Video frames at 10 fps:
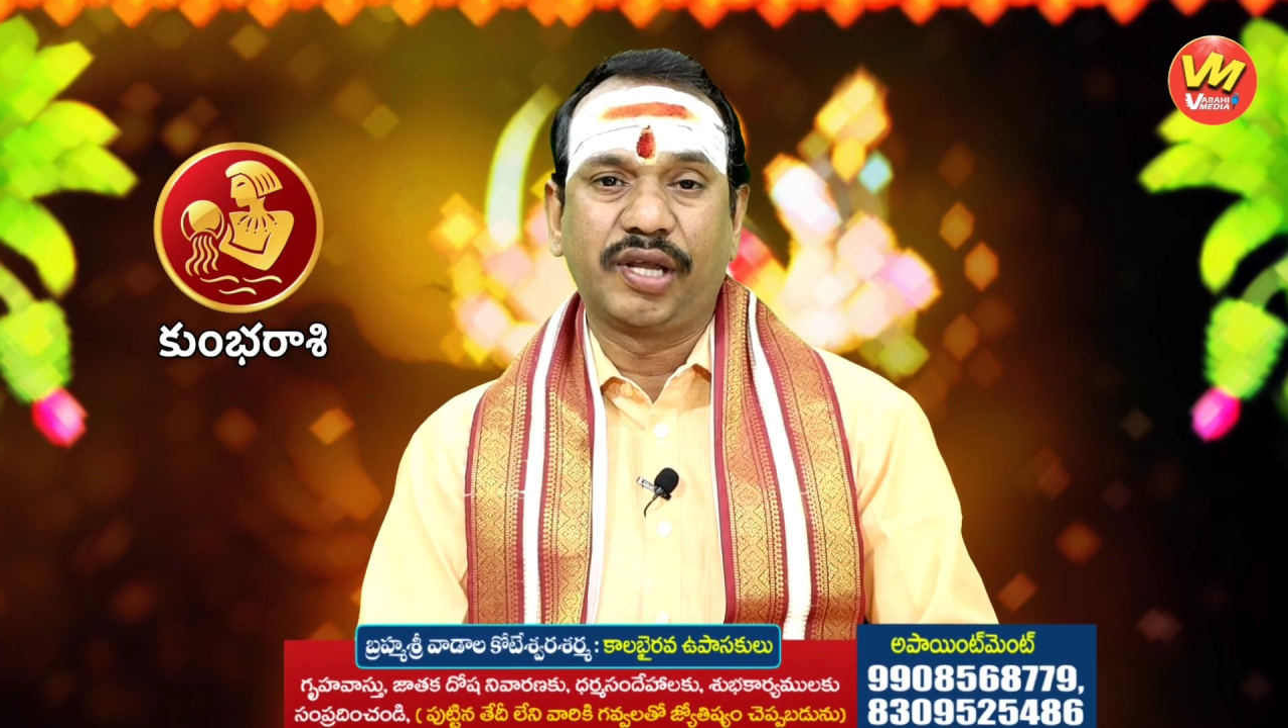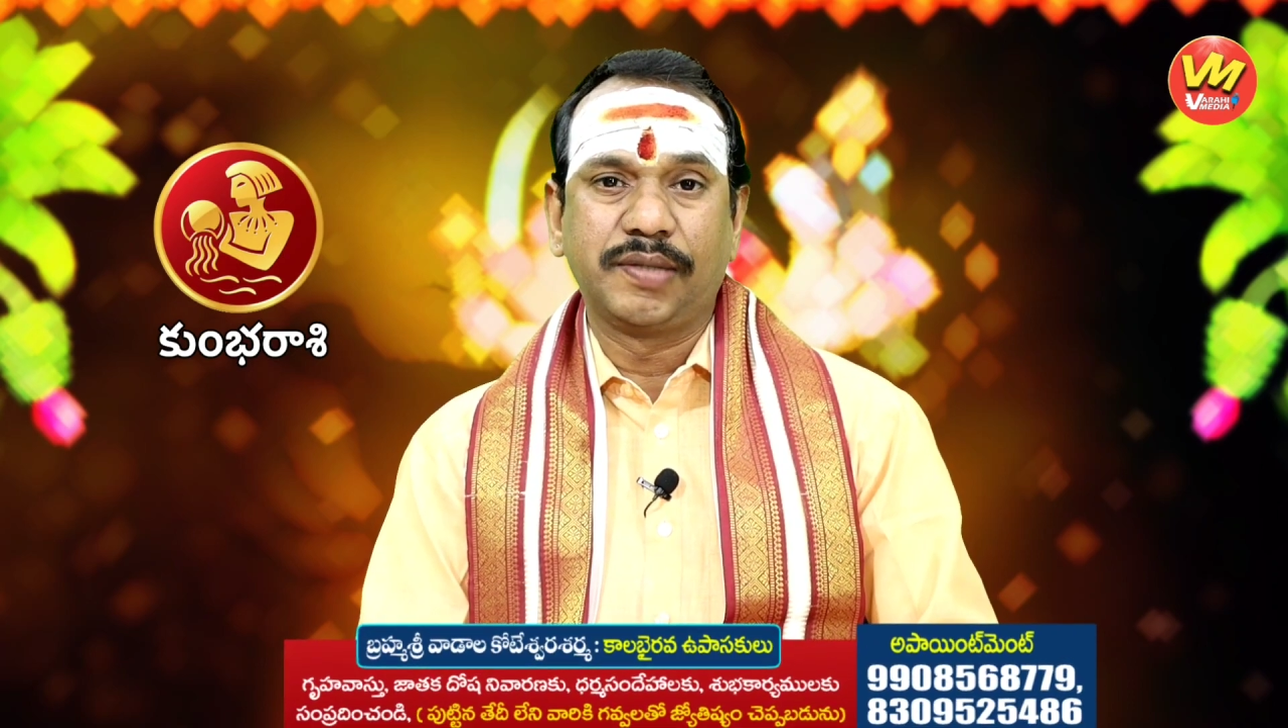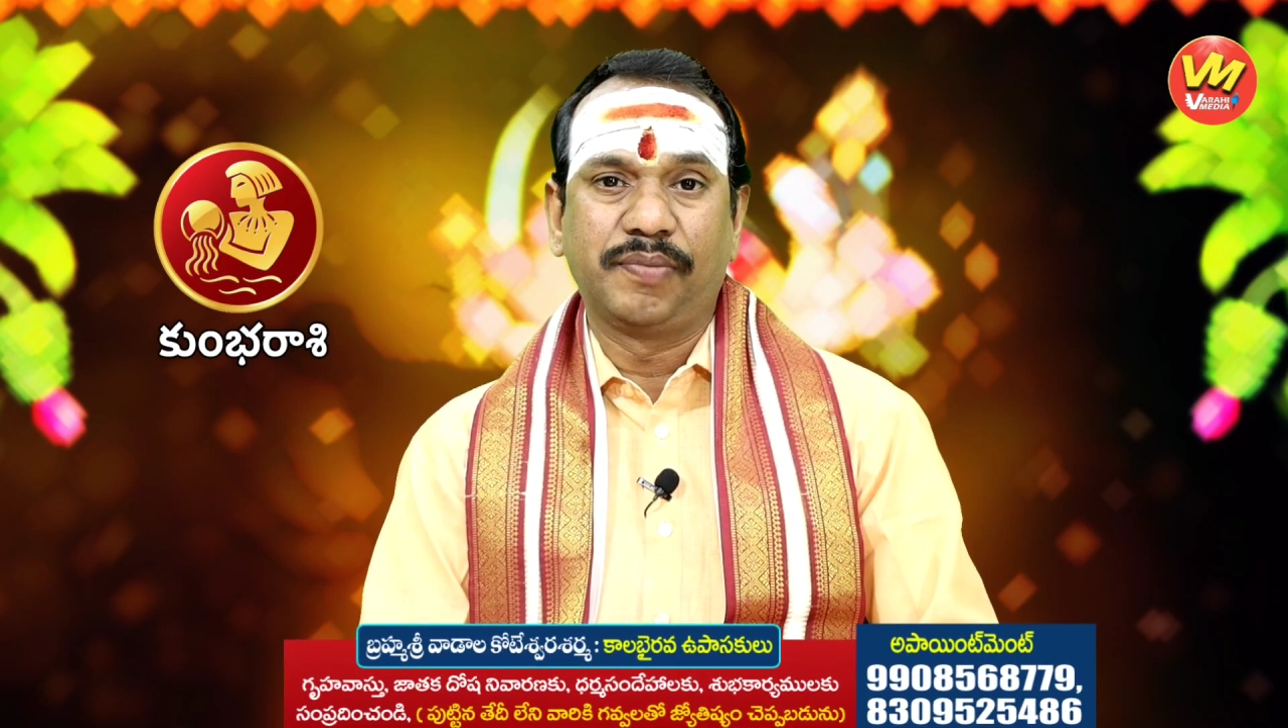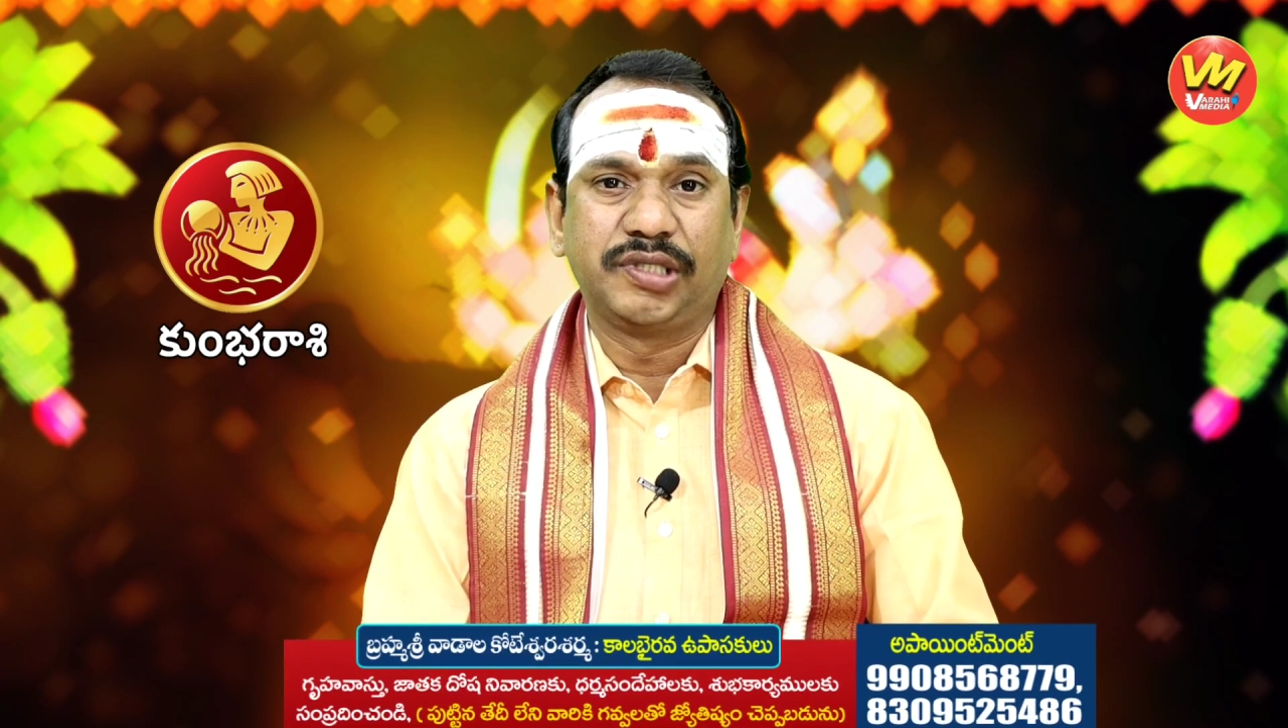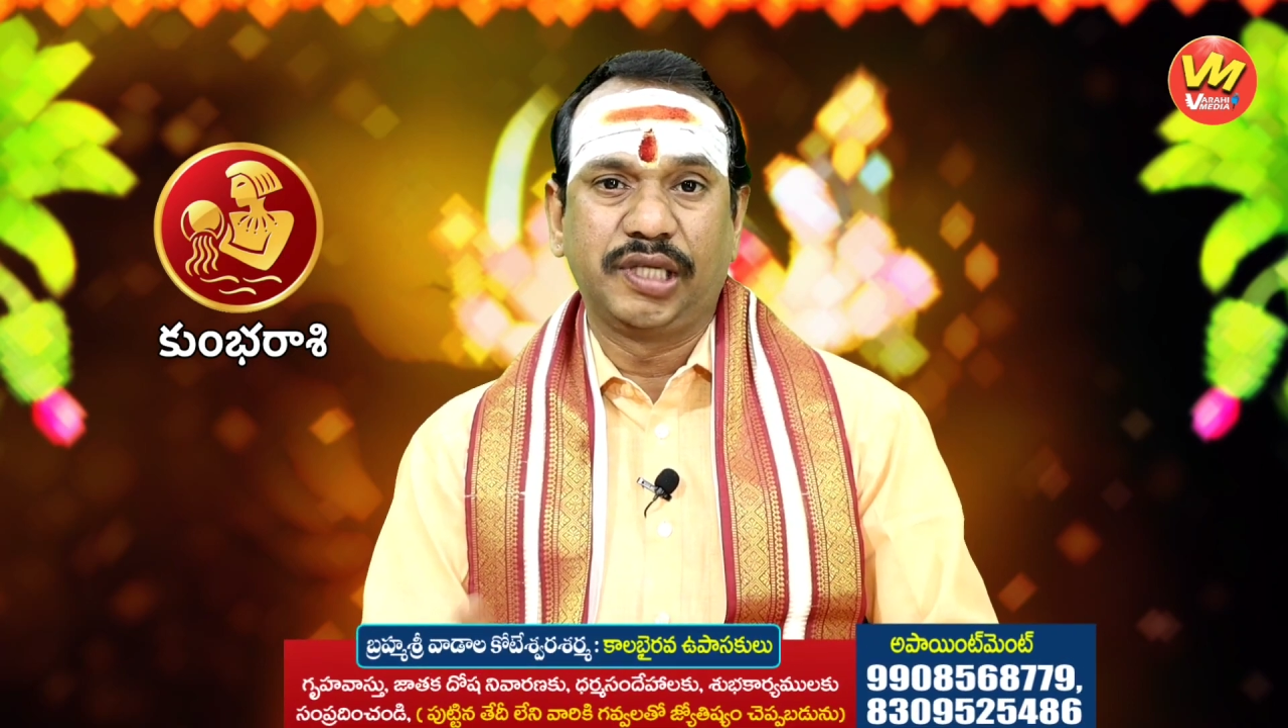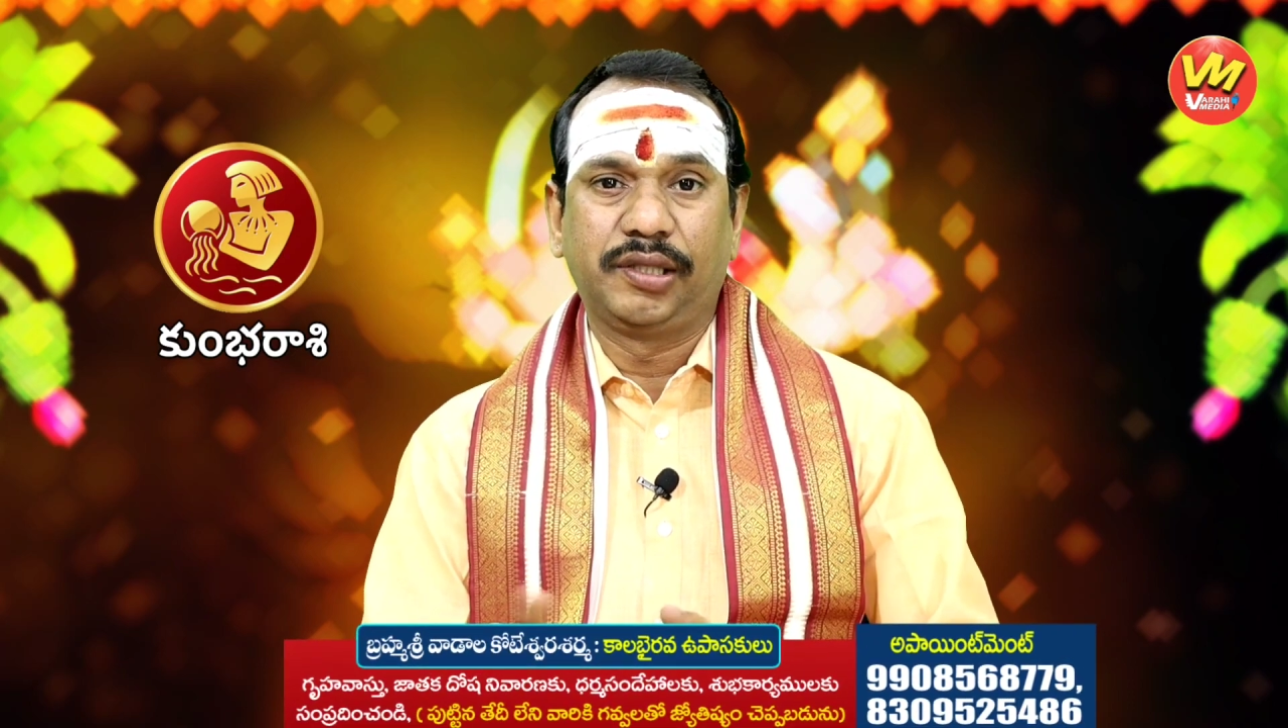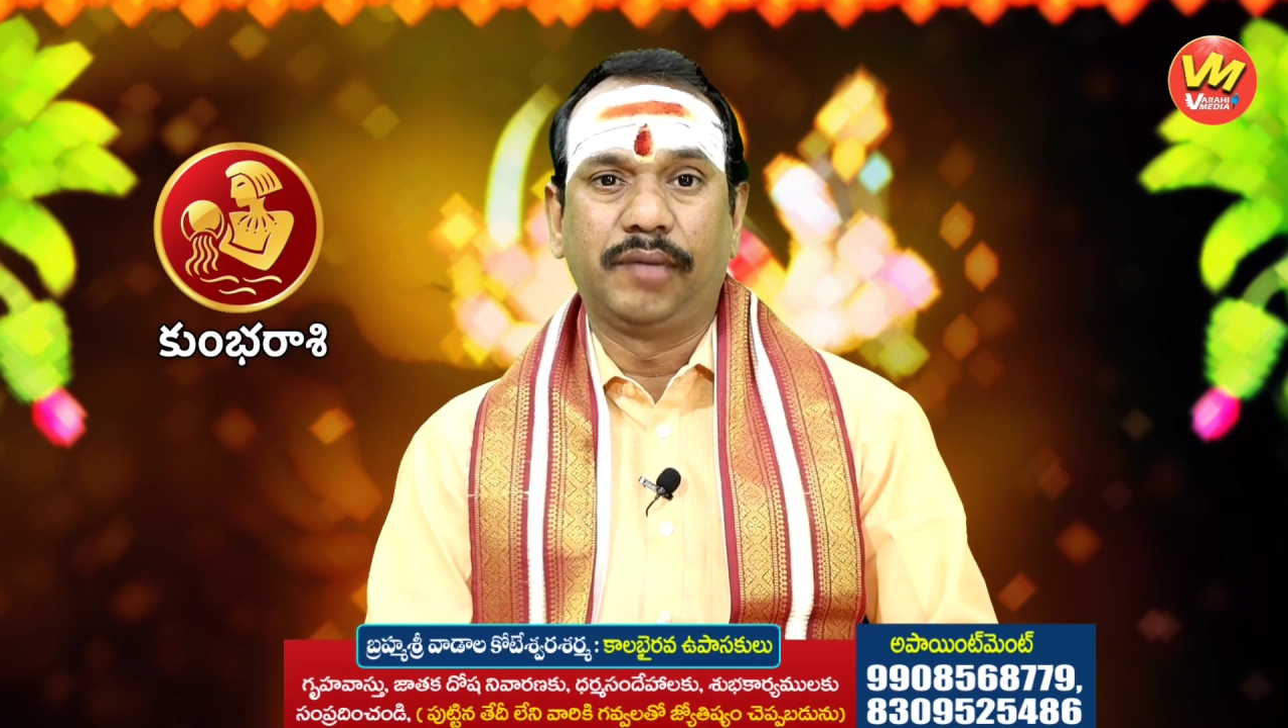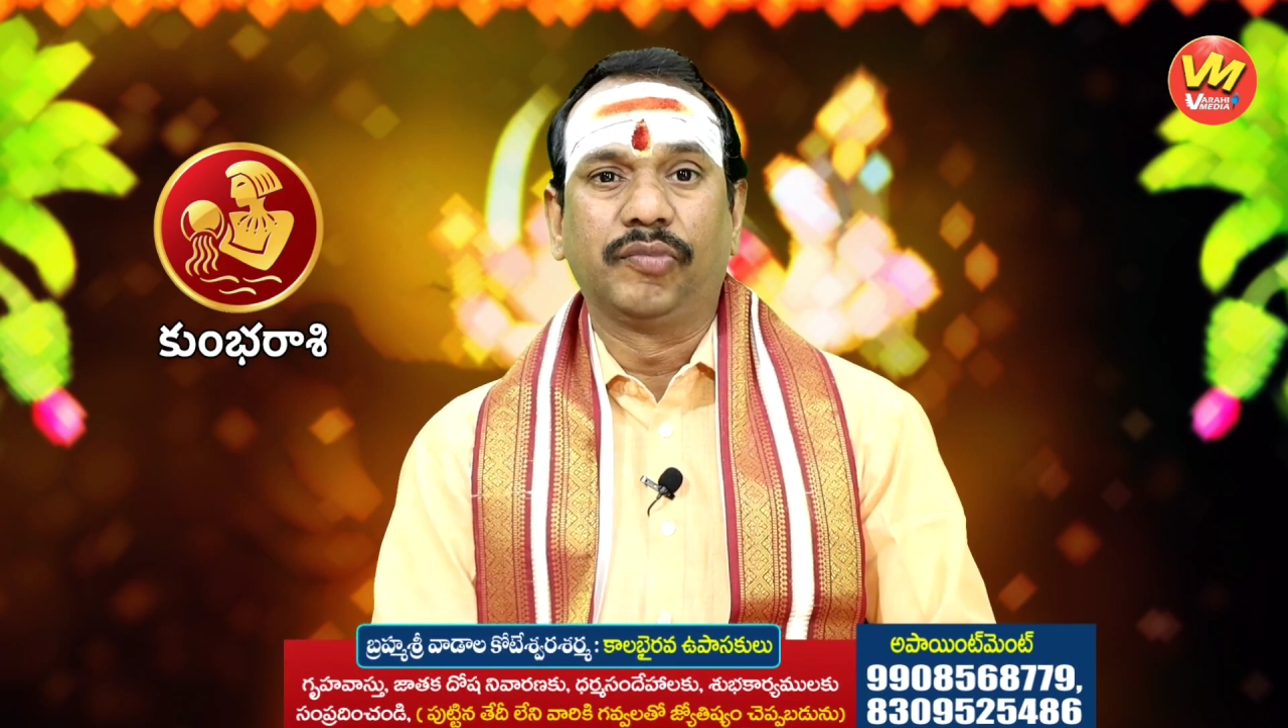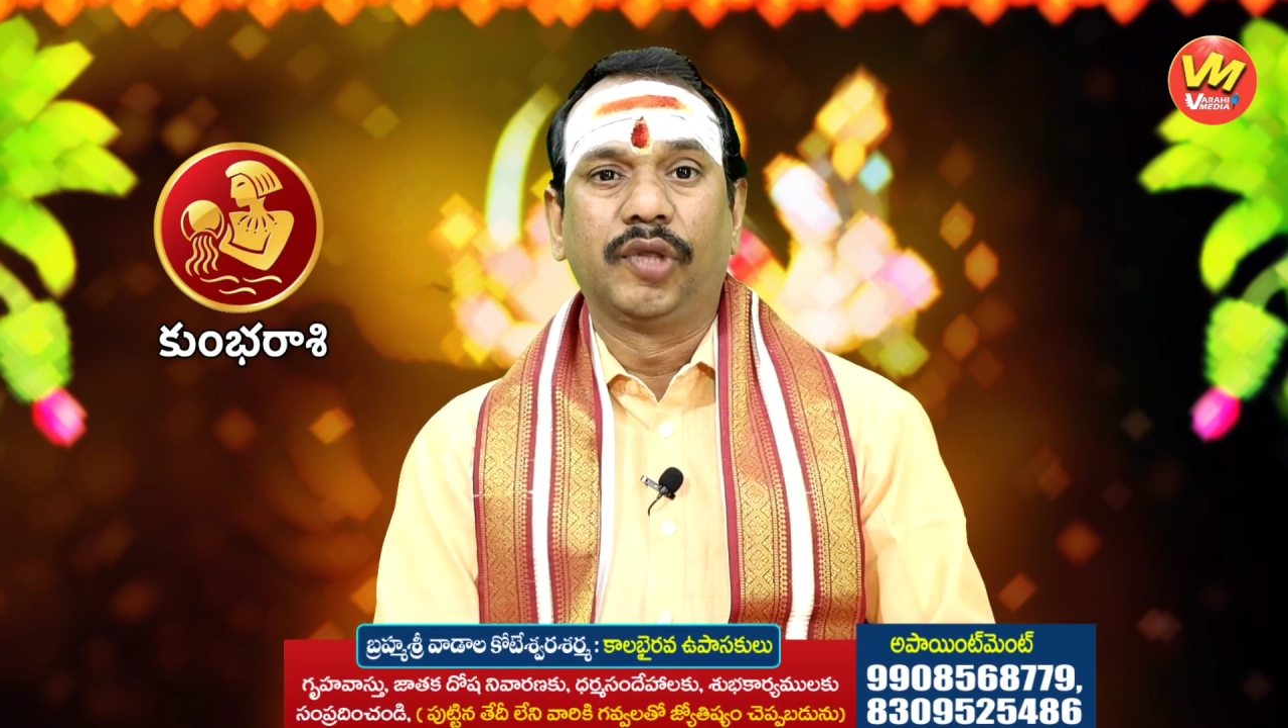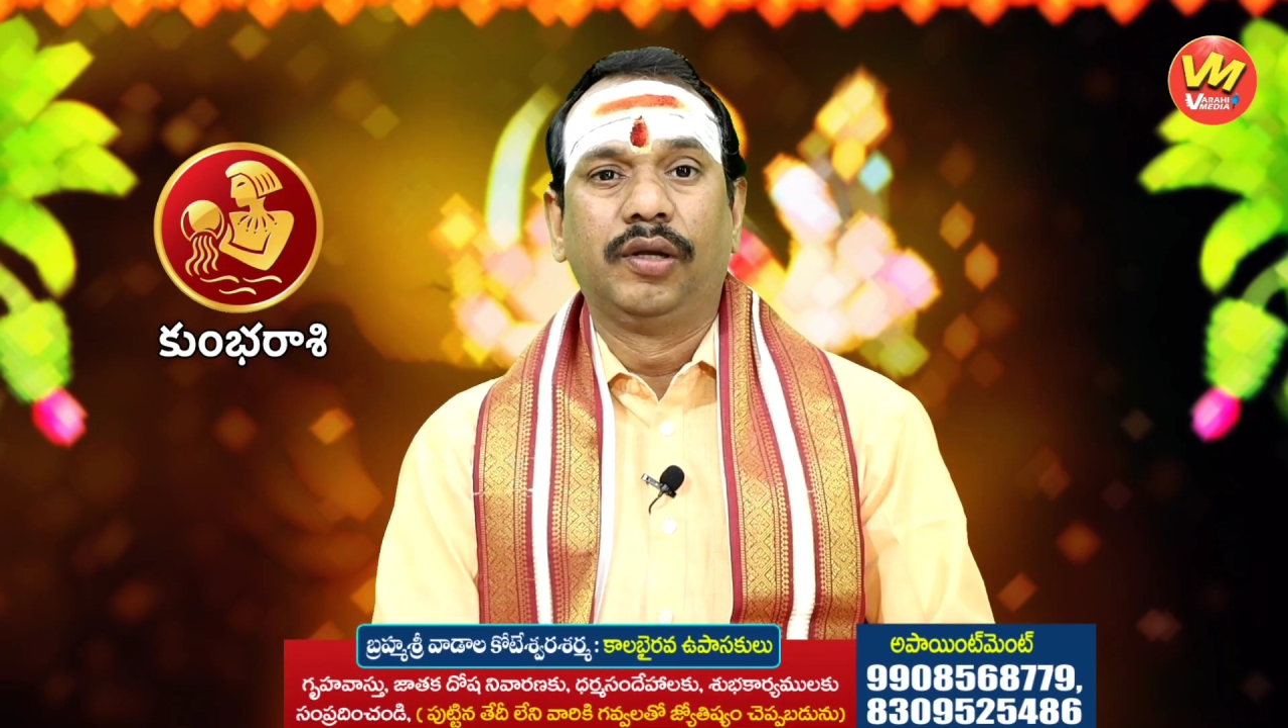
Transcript: వీక్షింపచేద్దాం